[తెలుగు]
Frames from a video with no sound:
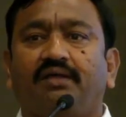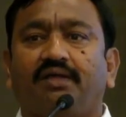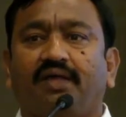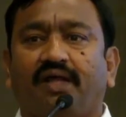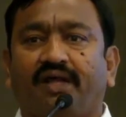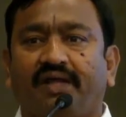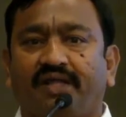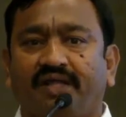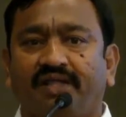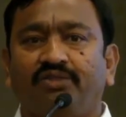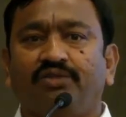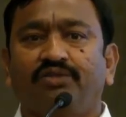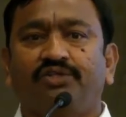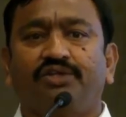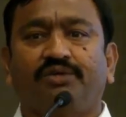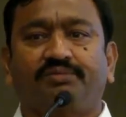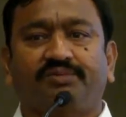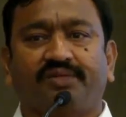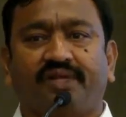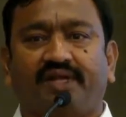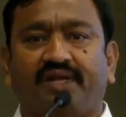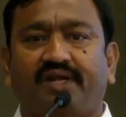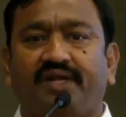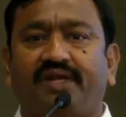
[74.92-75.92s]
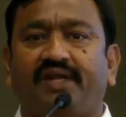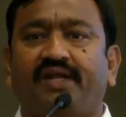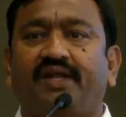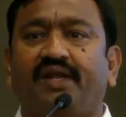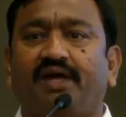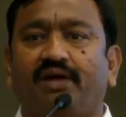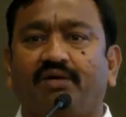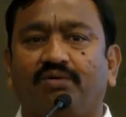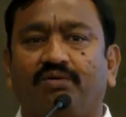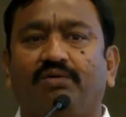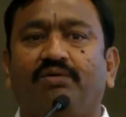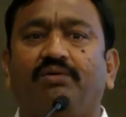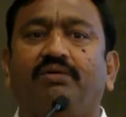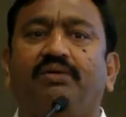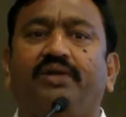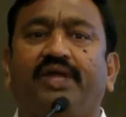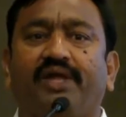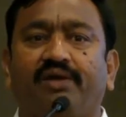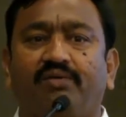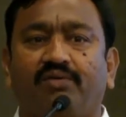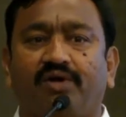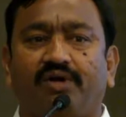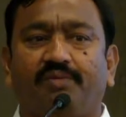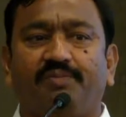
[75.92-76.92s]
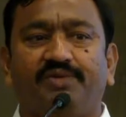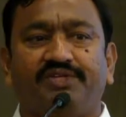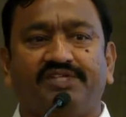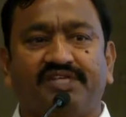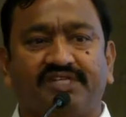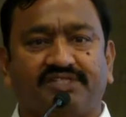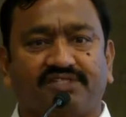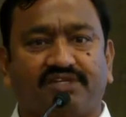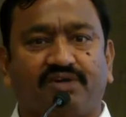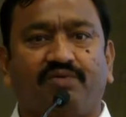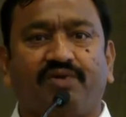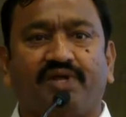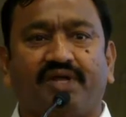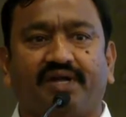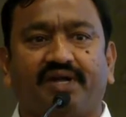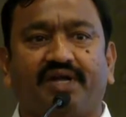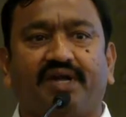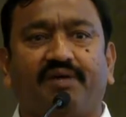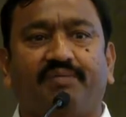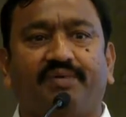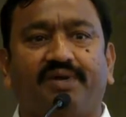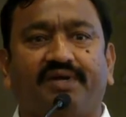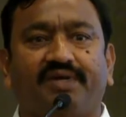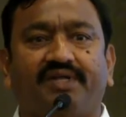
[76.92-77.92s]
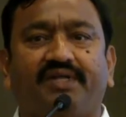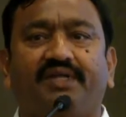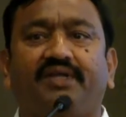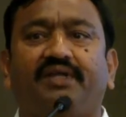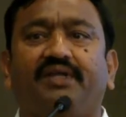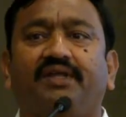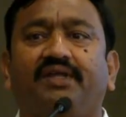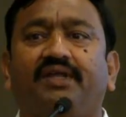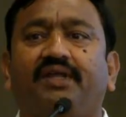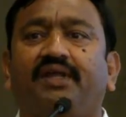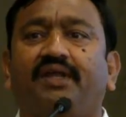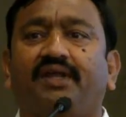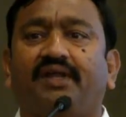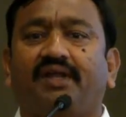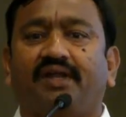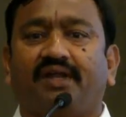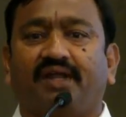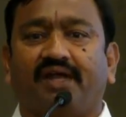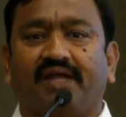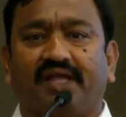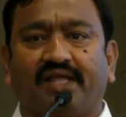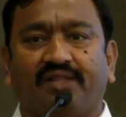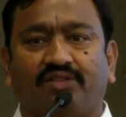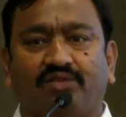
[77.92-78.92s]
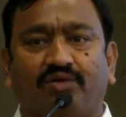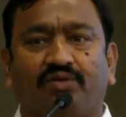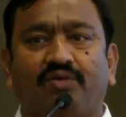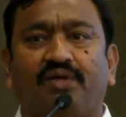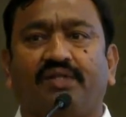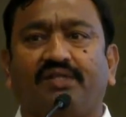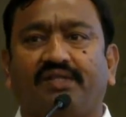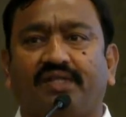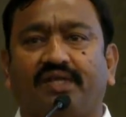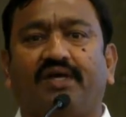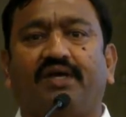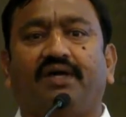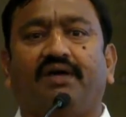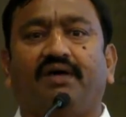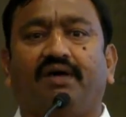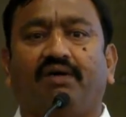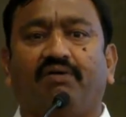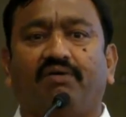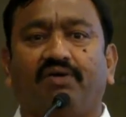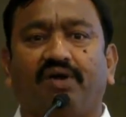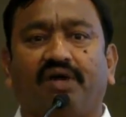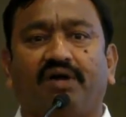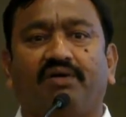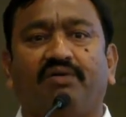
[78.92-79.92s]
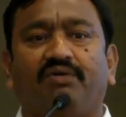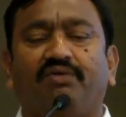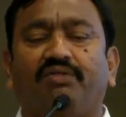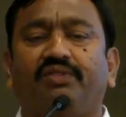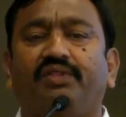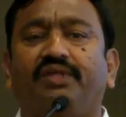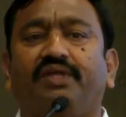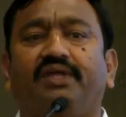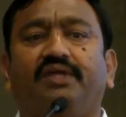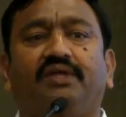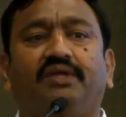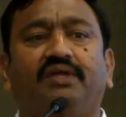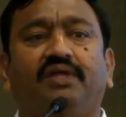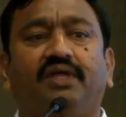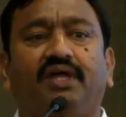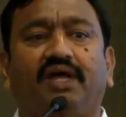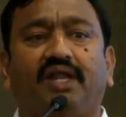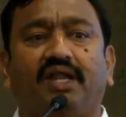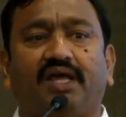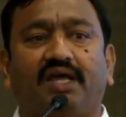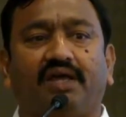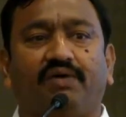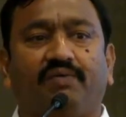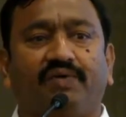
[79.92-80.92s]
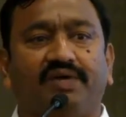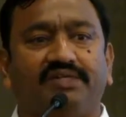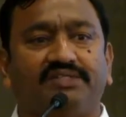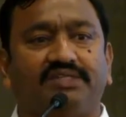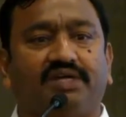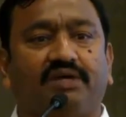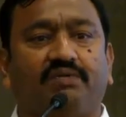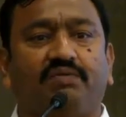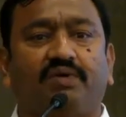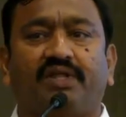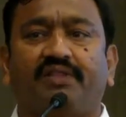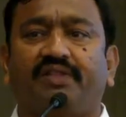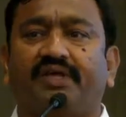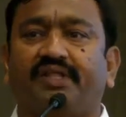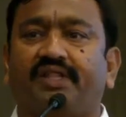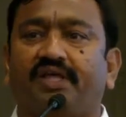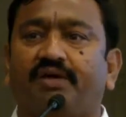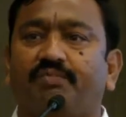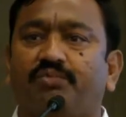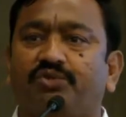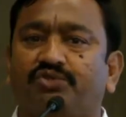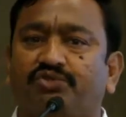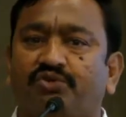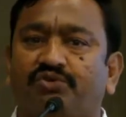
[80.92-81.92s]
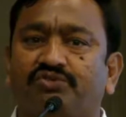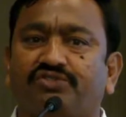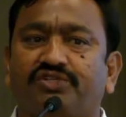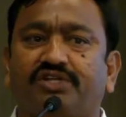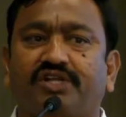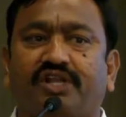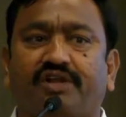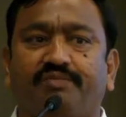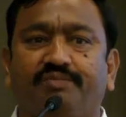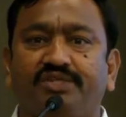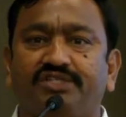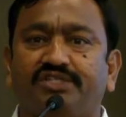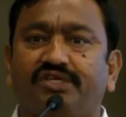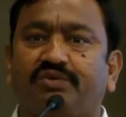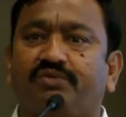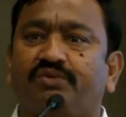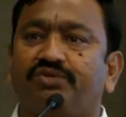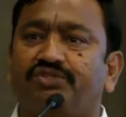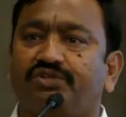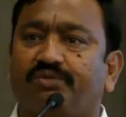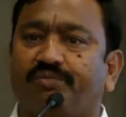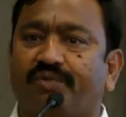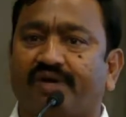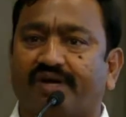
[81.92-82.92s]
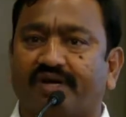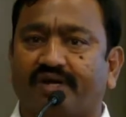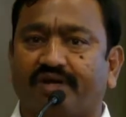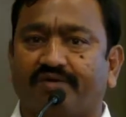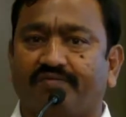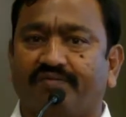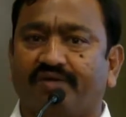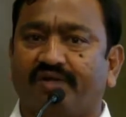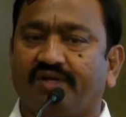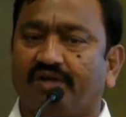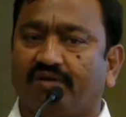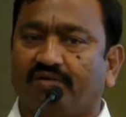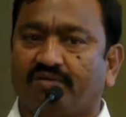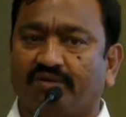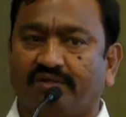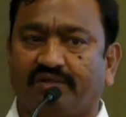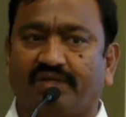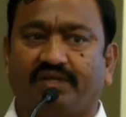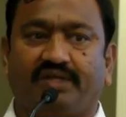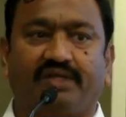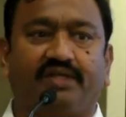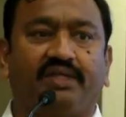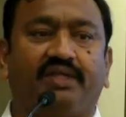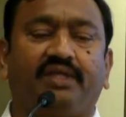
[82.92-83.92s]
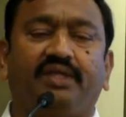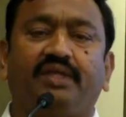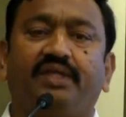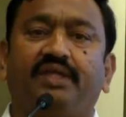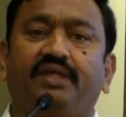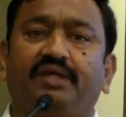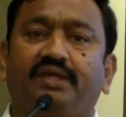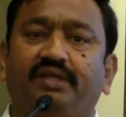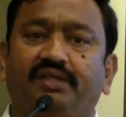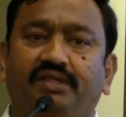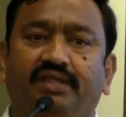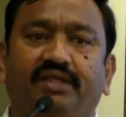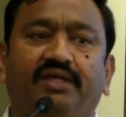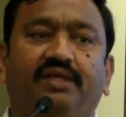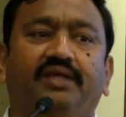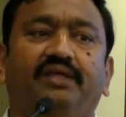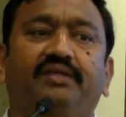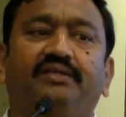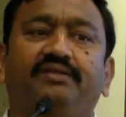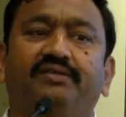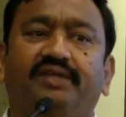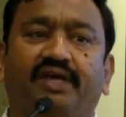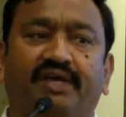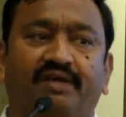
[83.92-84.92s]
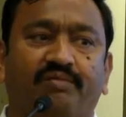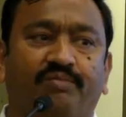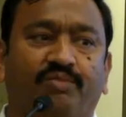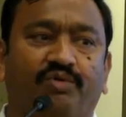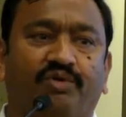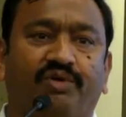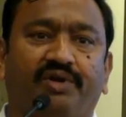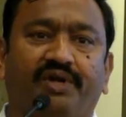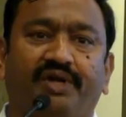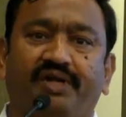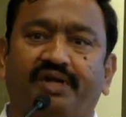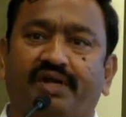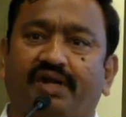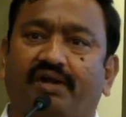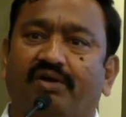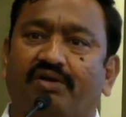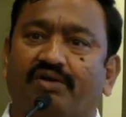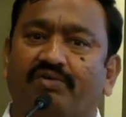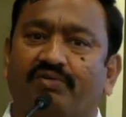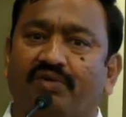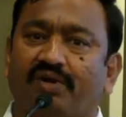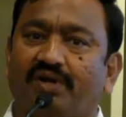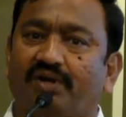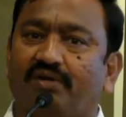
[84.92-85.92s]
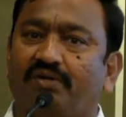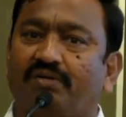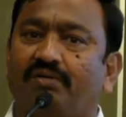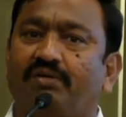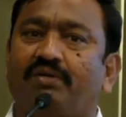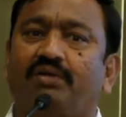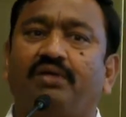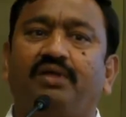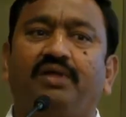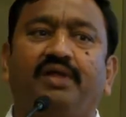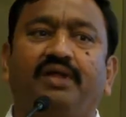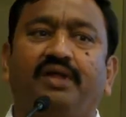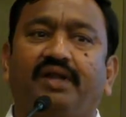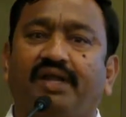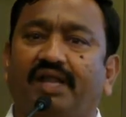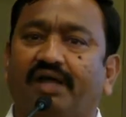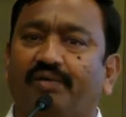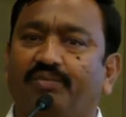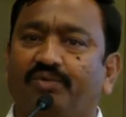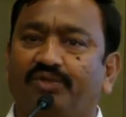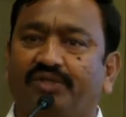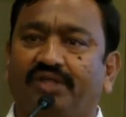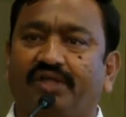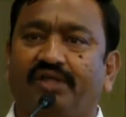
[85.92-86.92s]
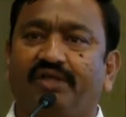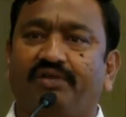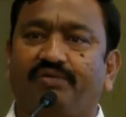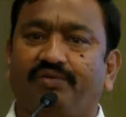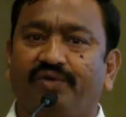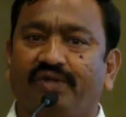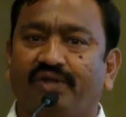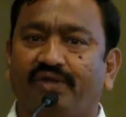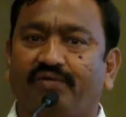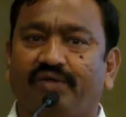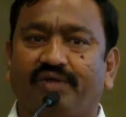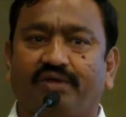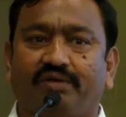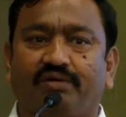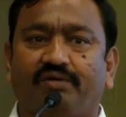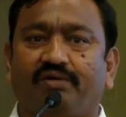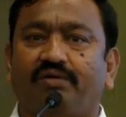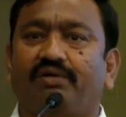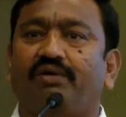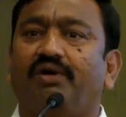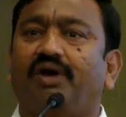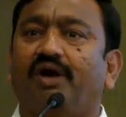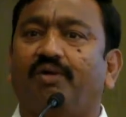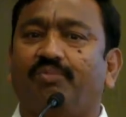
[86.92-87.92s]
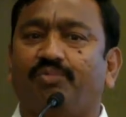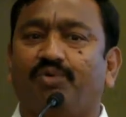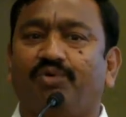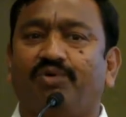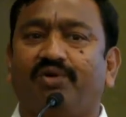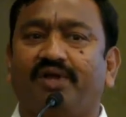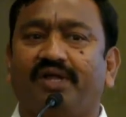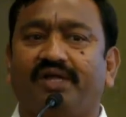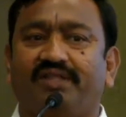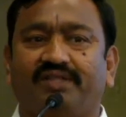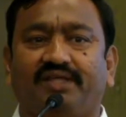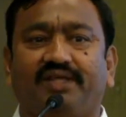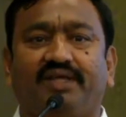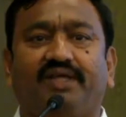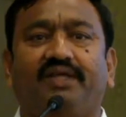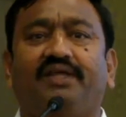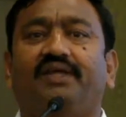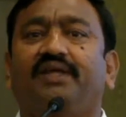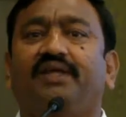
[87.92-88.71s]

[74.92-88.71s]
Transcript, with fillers: అంటే ఎందుకు చెప్తున్నానంటే నాకు నేను కూడా బిజినెస్లో ఉన్నాను కాబట్టి నాకు ఎంతో కొంత అవగాహన ఉంది అలాగే వైజాగ్ కూడా దాదాపు సంవత్సరాల నుంచి కొంచెం మార్కెట్ వీక్గా ఉంది ఇది జగన్మోహన్ రెడ్డి రావడం వల్ల లేకపోతే ఇంక వేరే వేరే అపోహలు అయితే